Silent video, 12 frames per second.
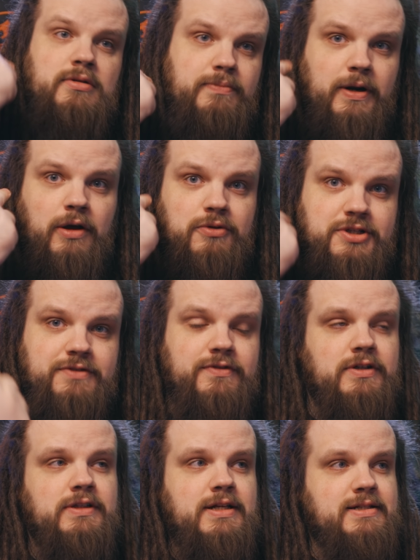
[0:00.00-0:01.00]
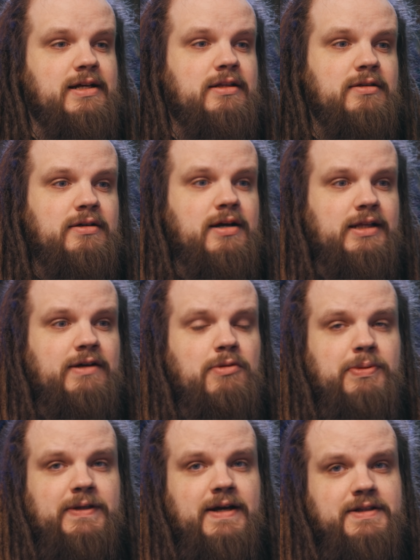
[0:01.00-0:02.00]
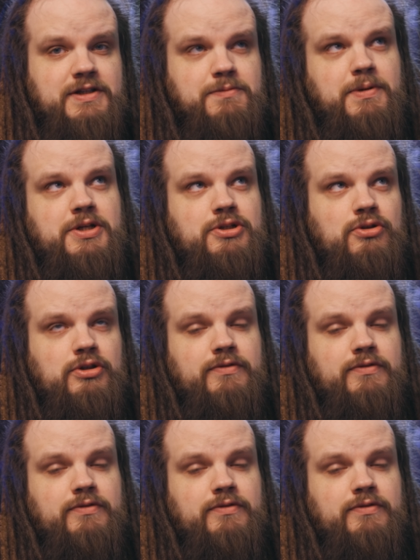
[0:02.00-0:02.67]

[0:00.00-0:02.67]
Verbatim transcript: прокрутив их назад, когда вы пытаетесь петь что-то